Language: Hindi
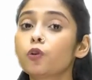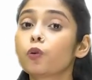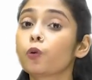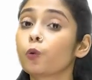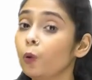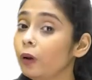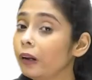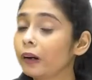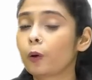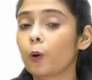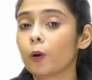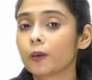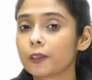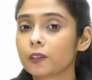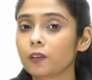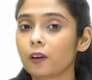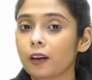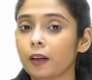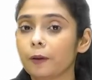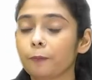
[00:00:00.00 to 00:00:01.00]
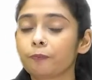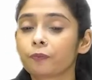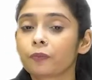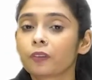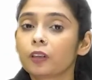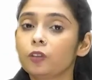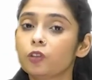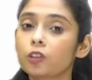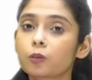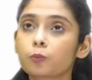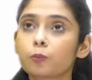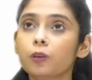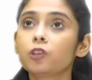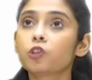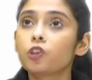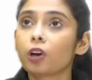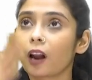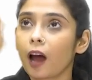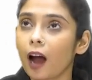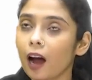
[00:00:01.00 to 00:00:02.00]
जो रोलर कॉस्टर है
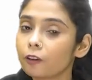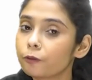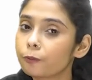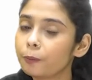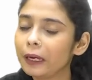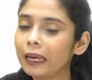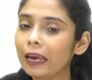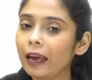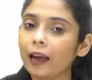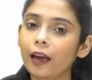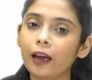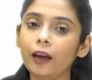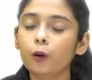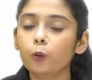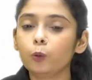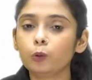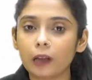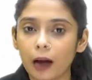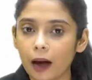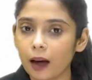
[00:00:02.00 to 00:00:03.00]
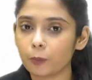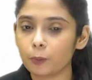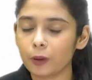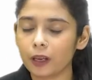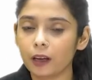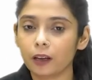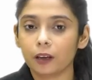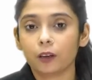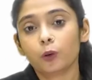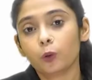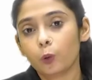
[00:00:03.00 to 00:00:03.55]
जिसमें चढ़ाव भी है उतार भी है